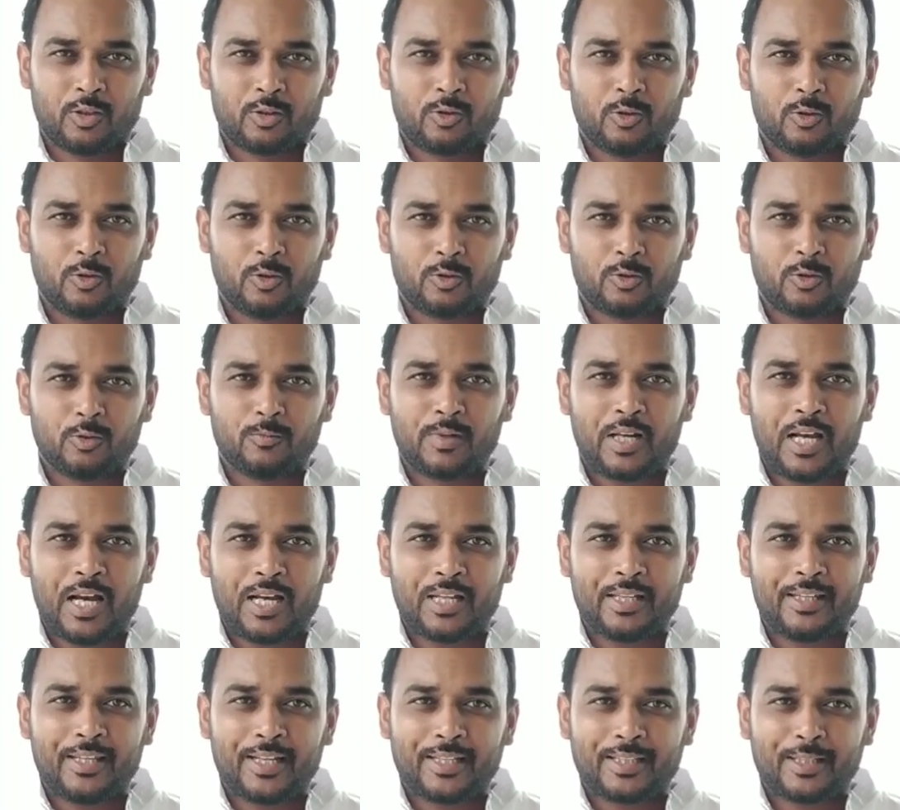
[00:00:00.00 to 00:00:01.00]
তো তোমরা
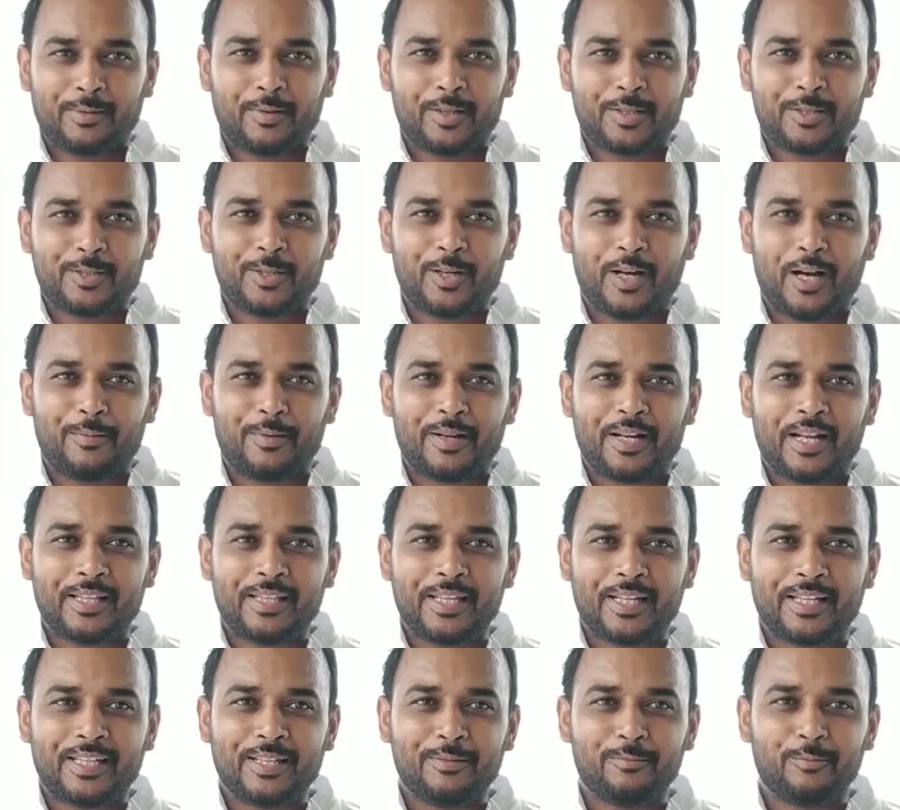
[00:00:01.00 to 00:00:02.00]
দেখতে পাচ্ছ আমার
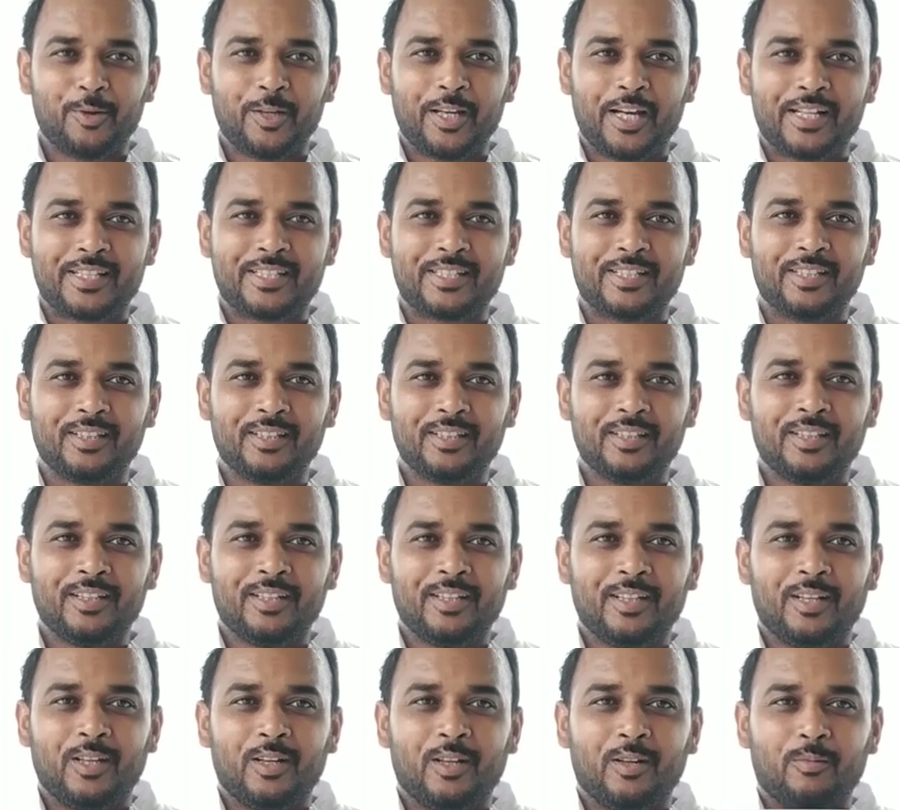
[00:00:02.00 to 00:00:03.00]
হাতে একটি বই আছে
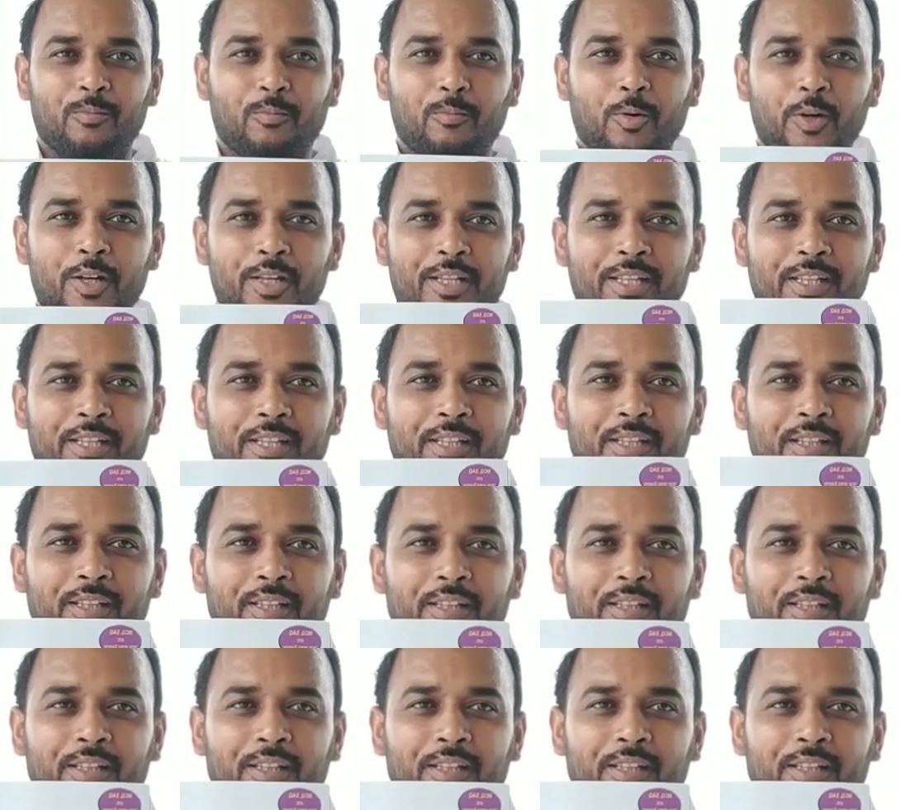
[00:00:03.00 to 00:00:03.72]
বইটি